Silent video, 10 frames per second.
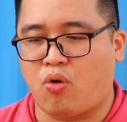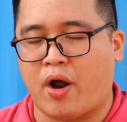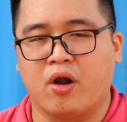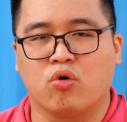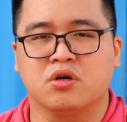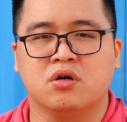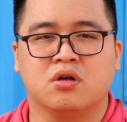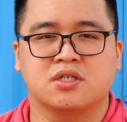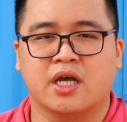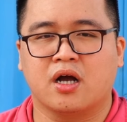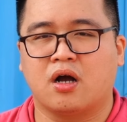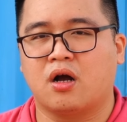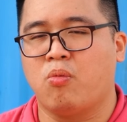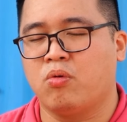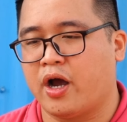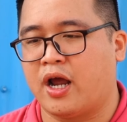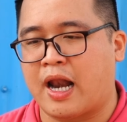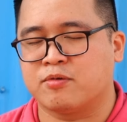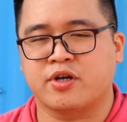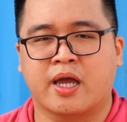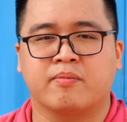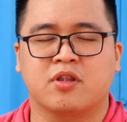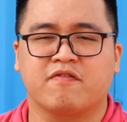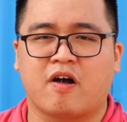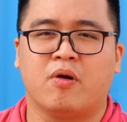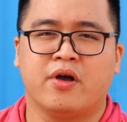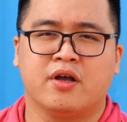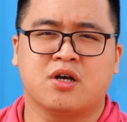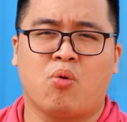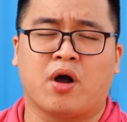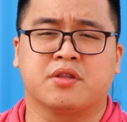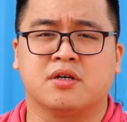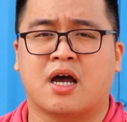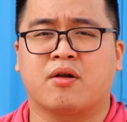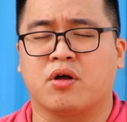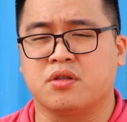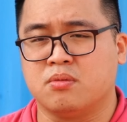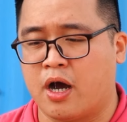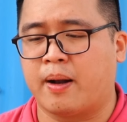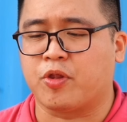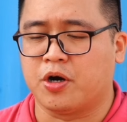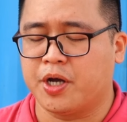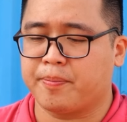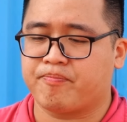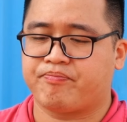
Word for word: khoản đầu tư nó sẽ không hề làm cho anh em thất vọng trong khoảng thời gian khoảng từ 10 năm tới.